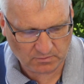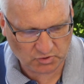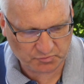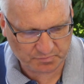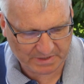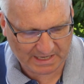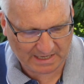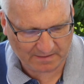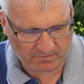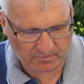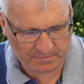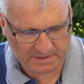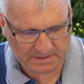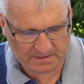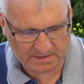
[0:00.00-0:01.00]
und sprach zu
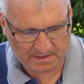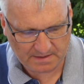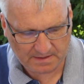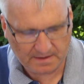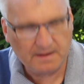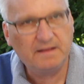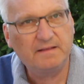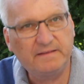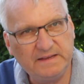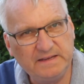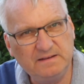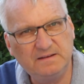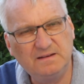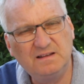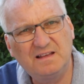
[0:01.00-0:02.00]
mir,
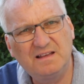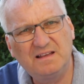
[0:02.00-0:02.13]
siehe,